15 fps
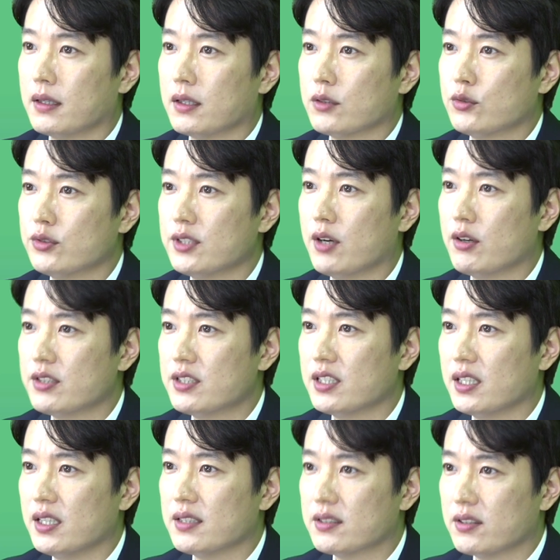투자
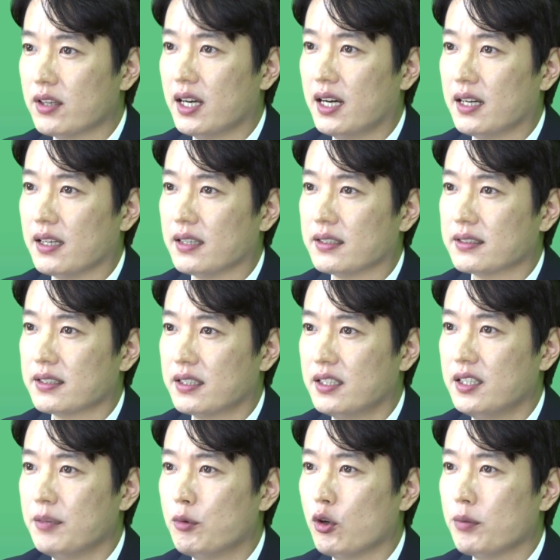원칙이 있어야
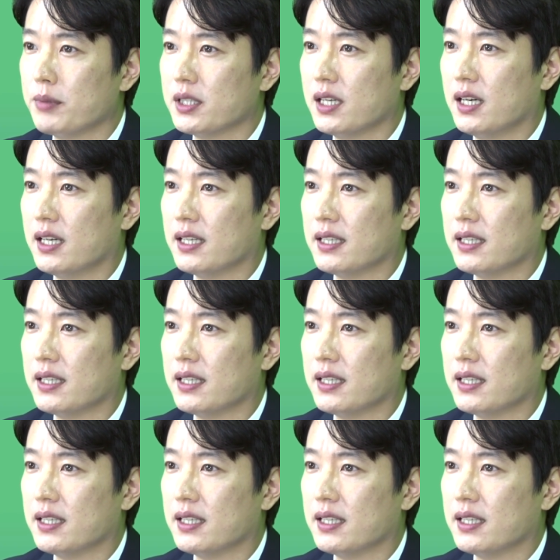길이 보입니다.